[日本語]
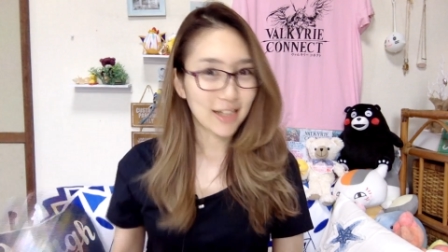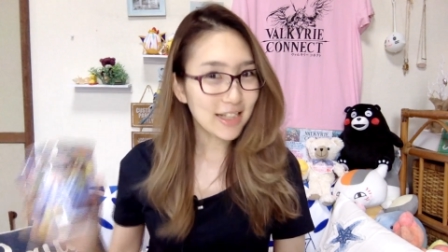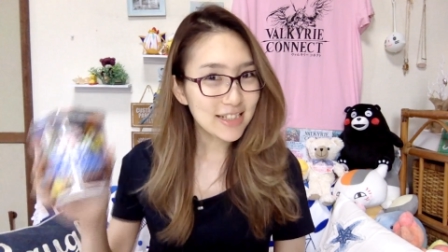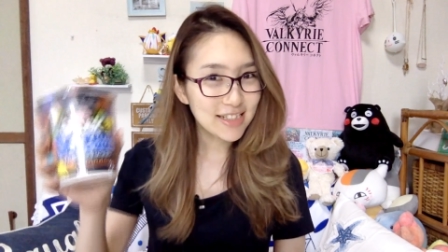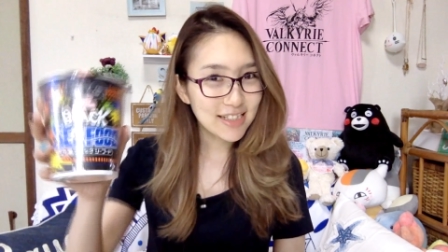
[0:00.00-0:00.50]

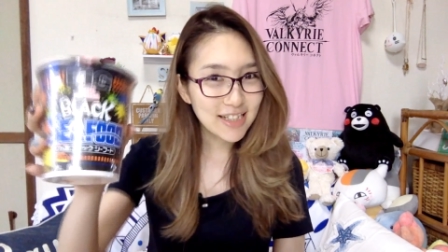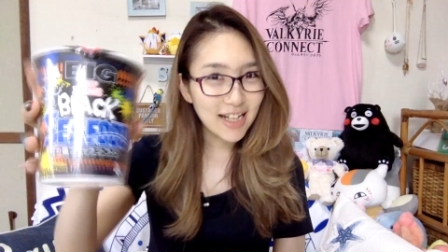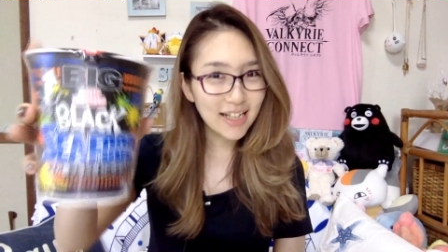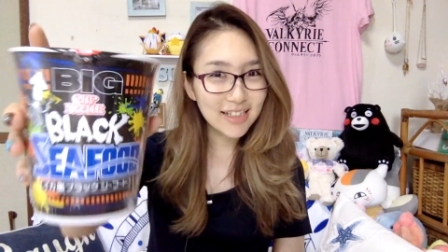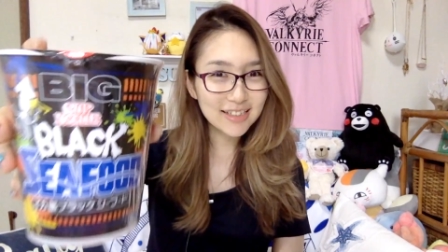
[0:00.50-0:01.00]
はい、じゃ
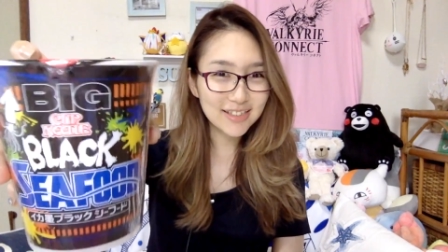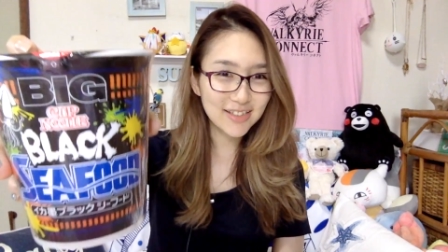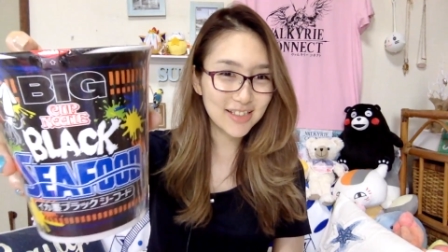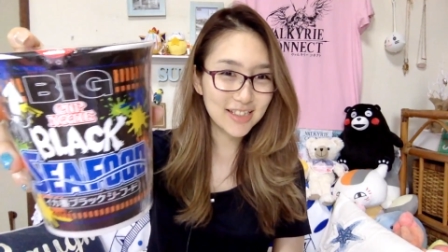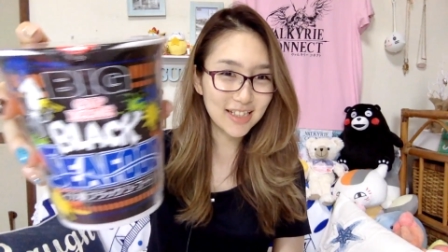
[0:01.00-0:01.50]
じゃーん
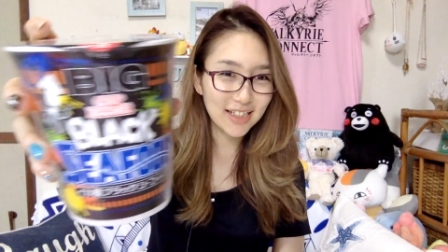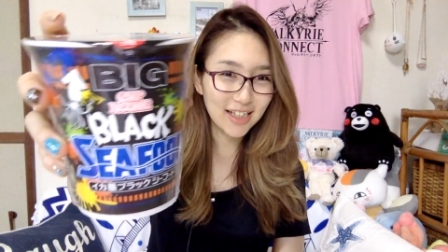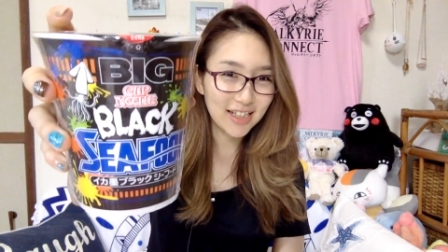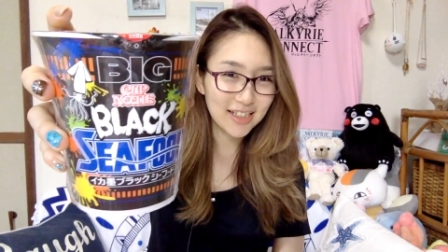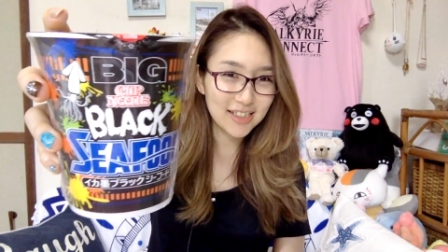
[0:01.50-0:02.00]
こちら
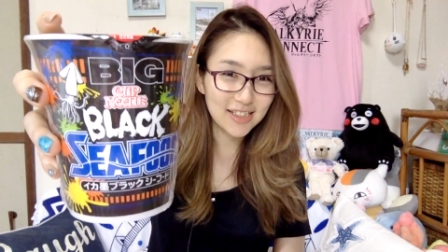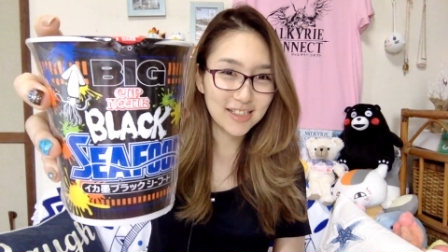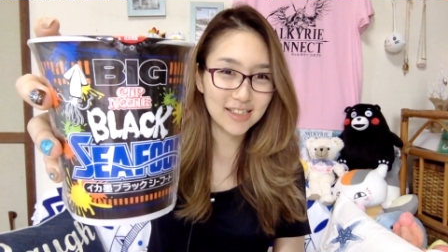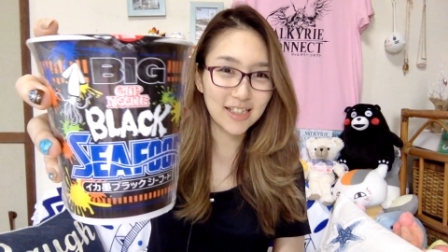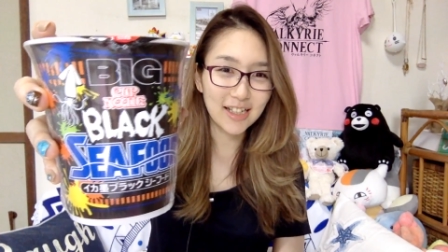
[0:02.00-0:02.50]
で
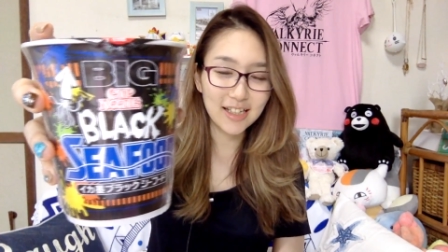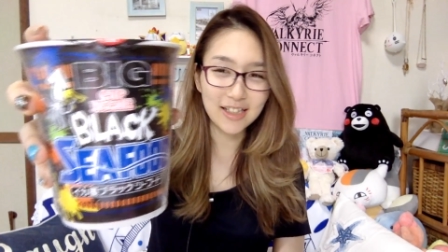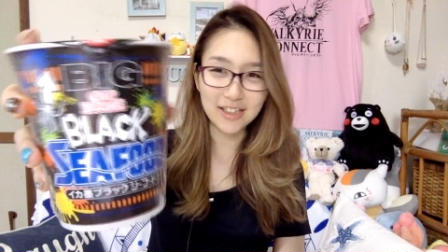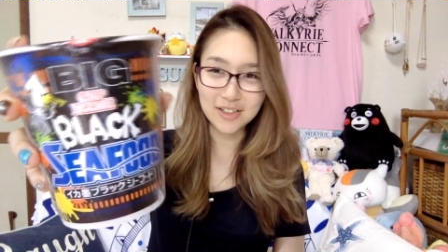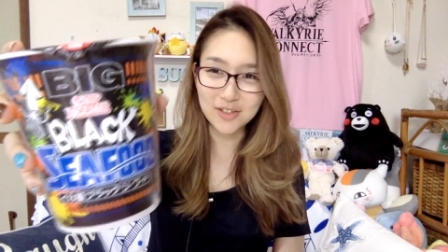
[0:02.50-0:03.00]
す。
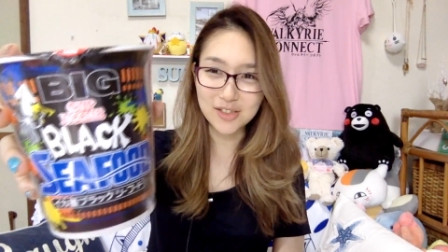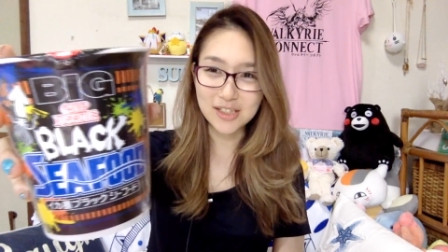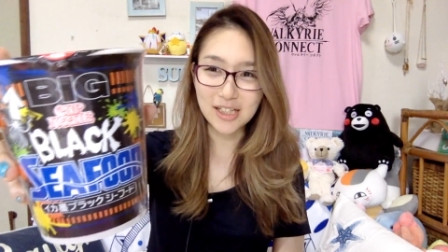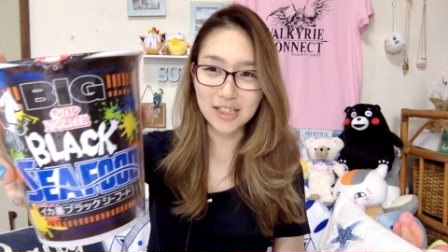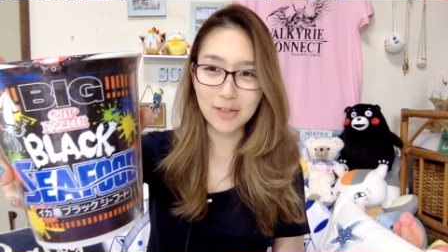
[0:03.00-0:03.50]
はい、こ
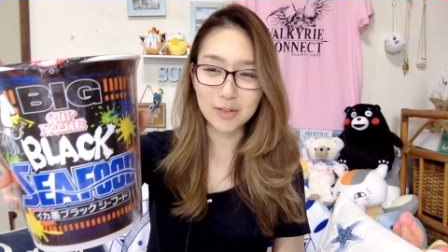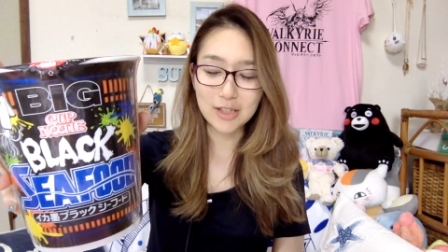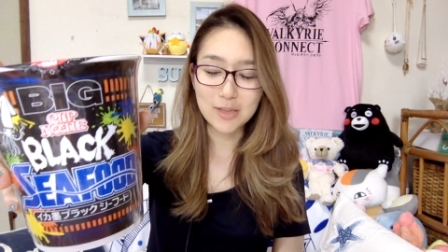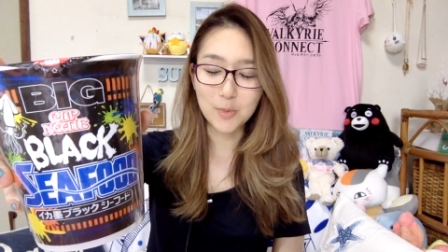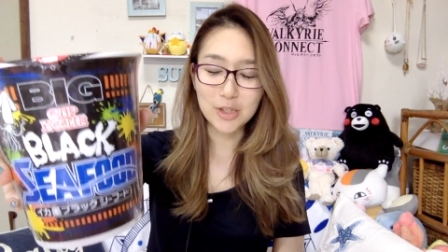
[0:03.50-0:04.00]
ちらね、
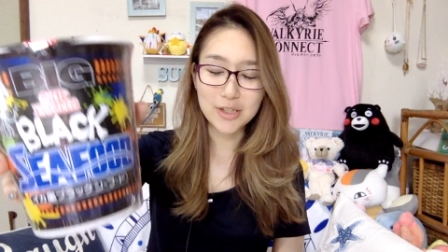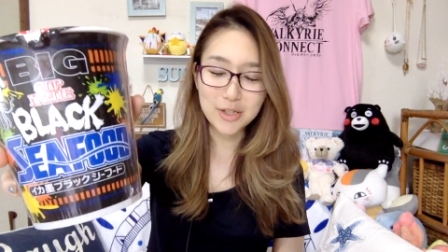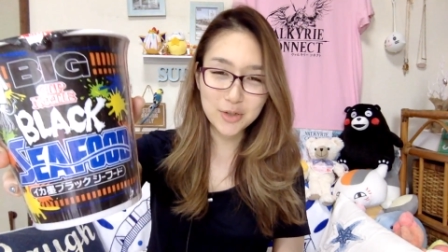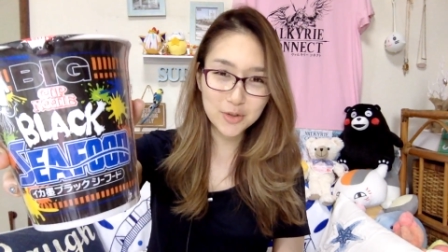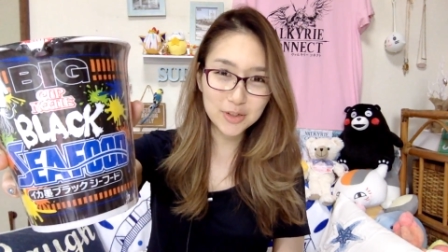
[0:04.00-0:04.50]
私も一
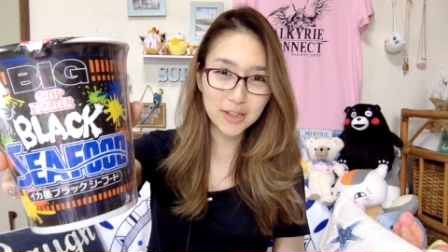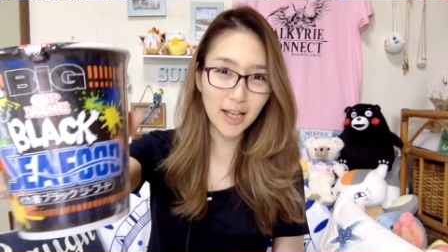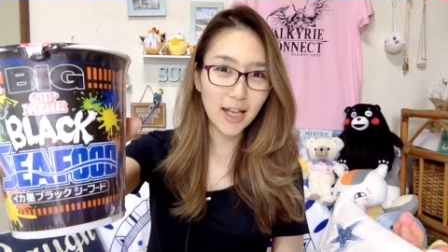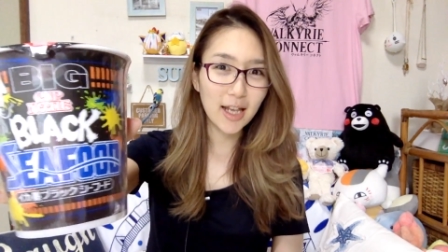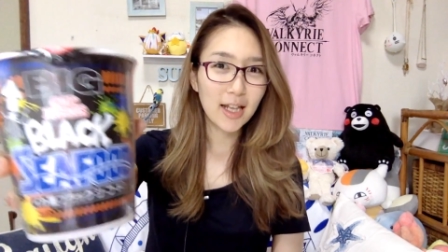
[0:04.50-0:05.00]
瞬
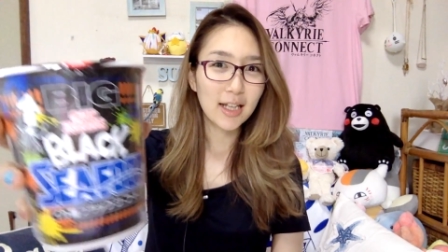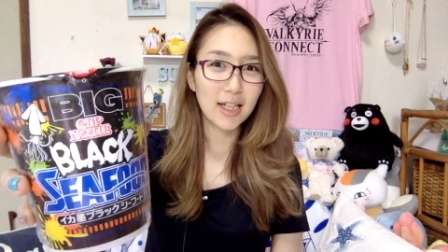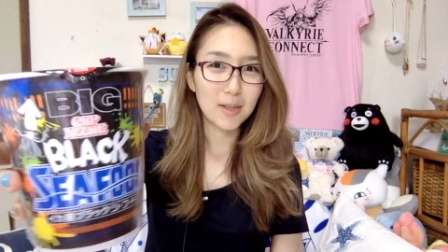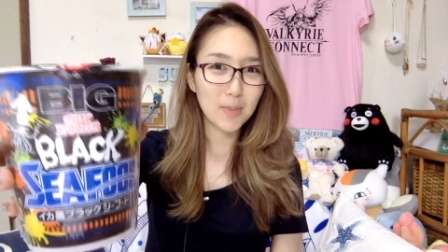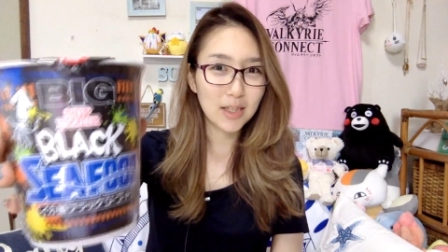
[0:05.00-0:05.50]
で、
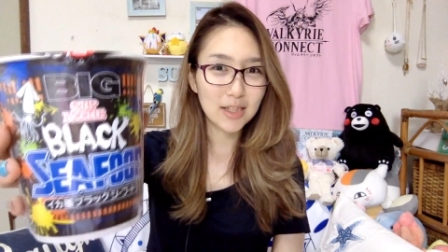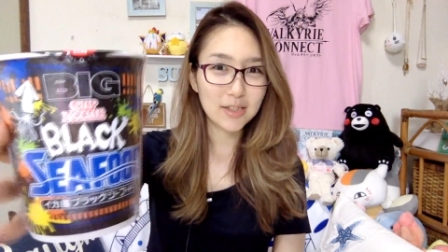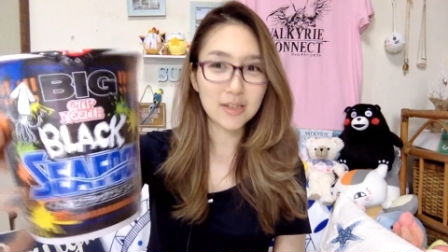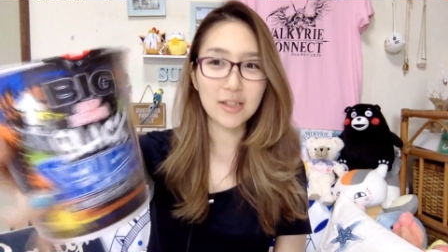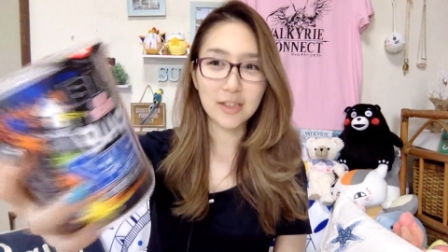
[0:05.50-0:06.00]
え目
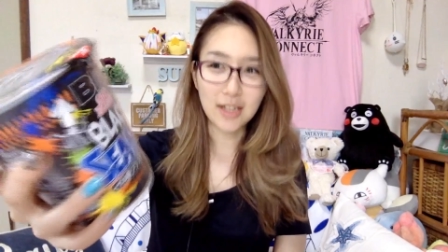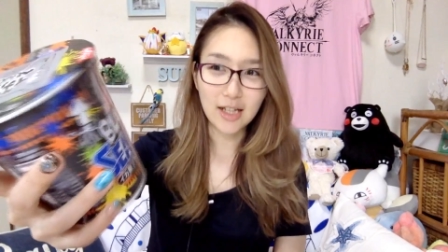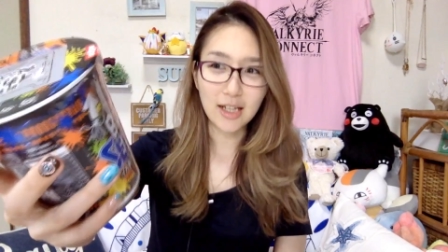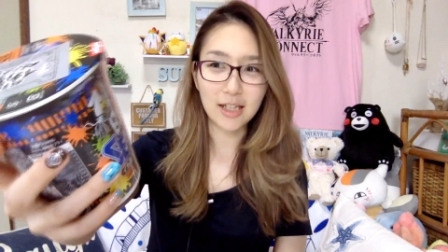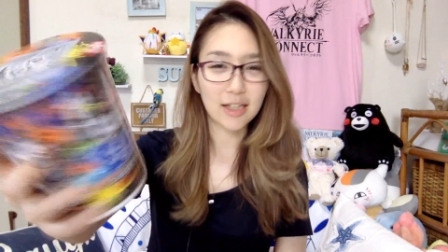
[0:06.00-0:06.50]
につい
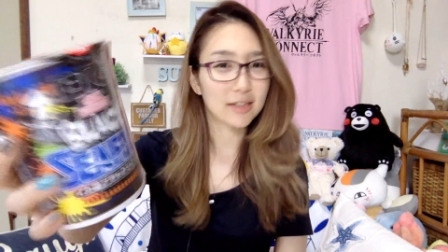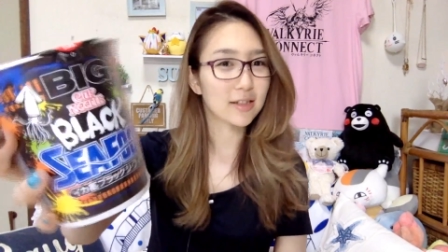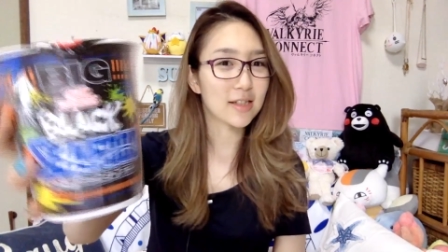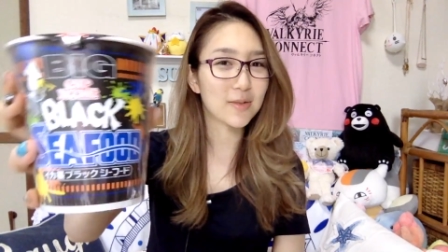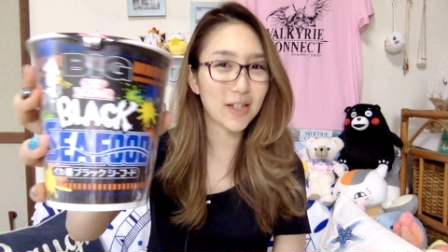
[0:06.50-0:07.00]
て、え買っ
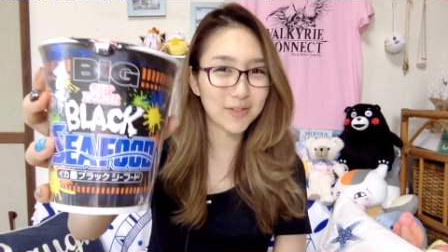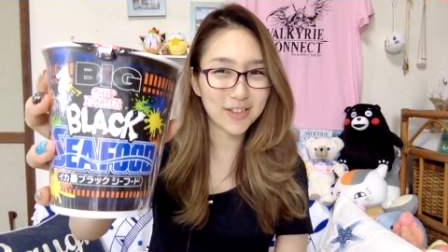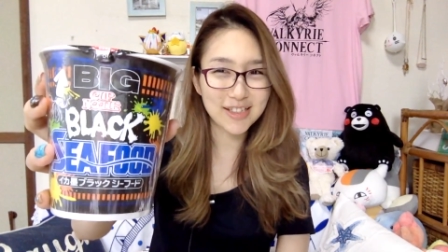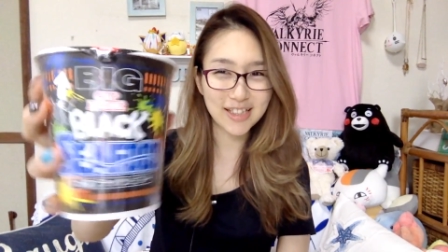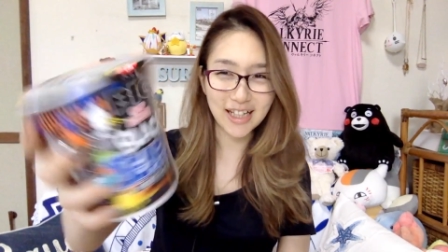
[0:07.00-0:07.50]
てしまい
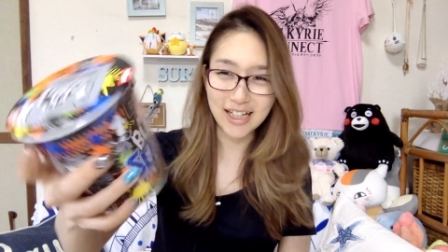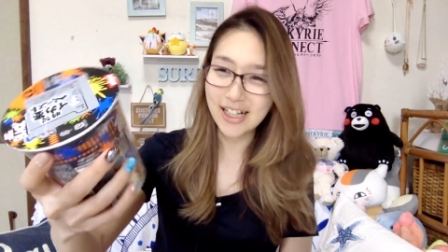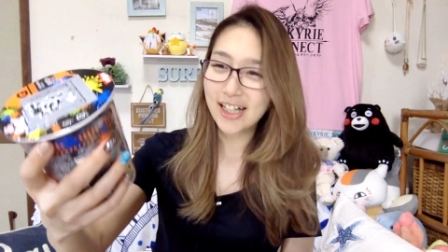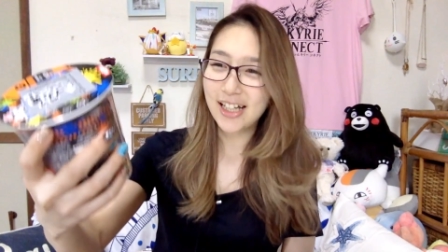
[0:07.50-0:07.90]
ました。